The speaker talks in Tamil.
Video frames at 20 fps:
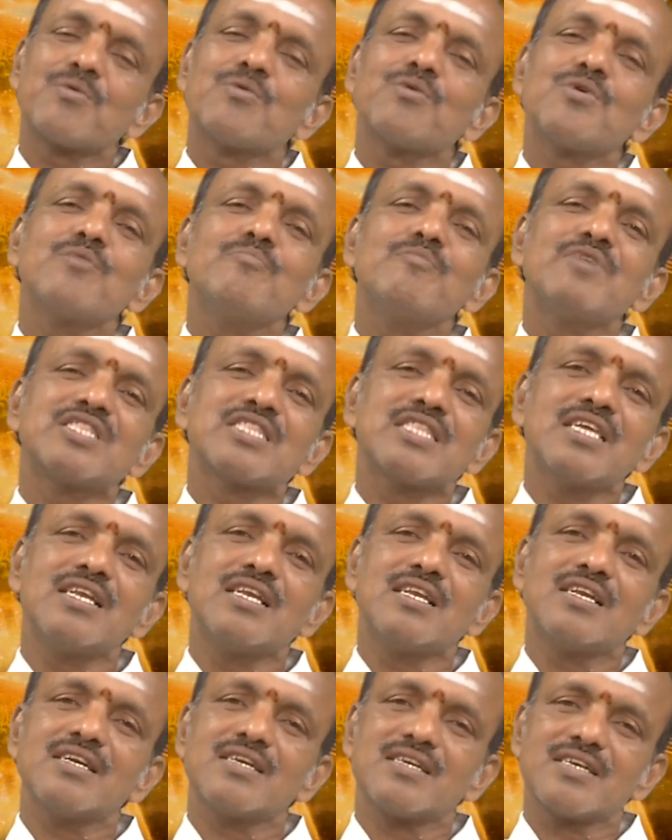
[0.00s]

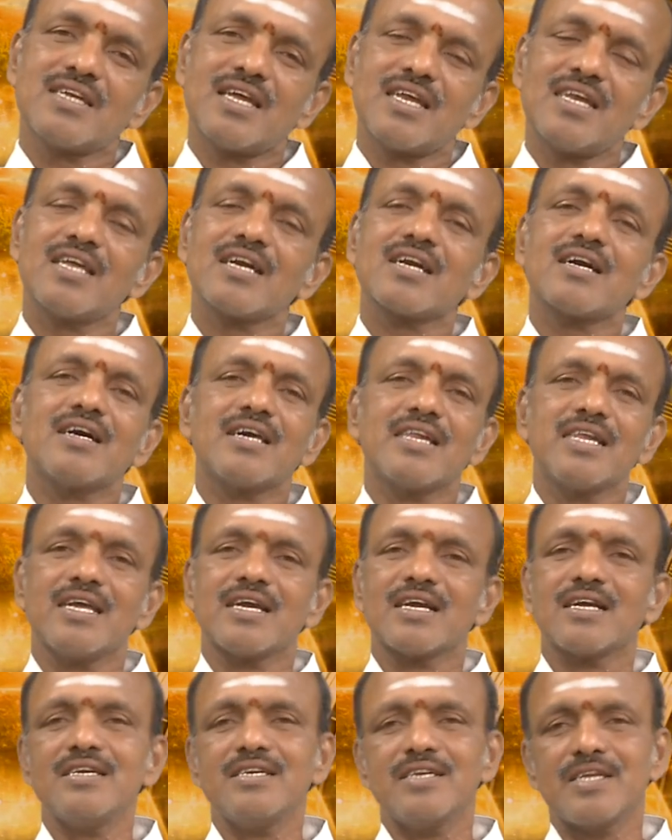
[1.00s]
குடும்பத்தில் நல்ல
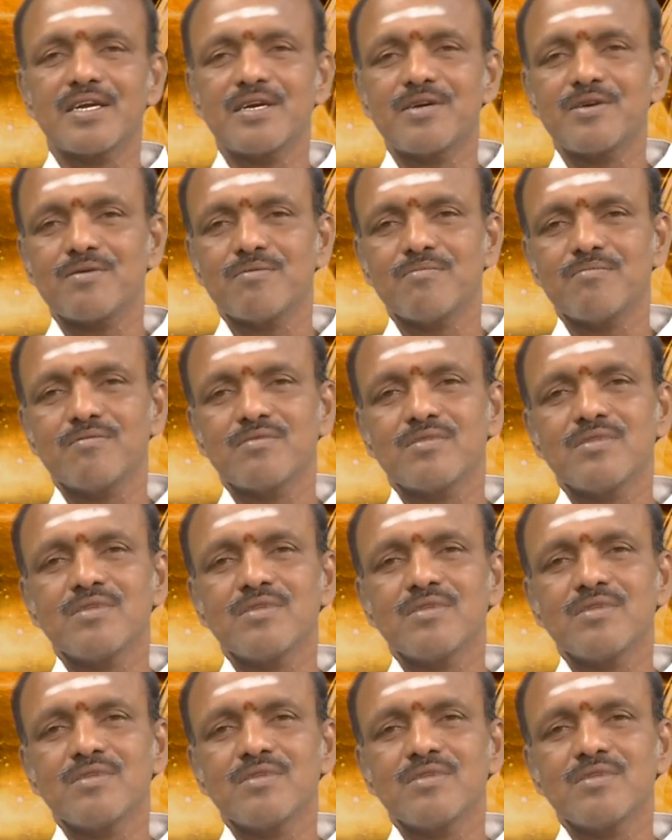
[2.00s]
காரியங்கள் நிகழும்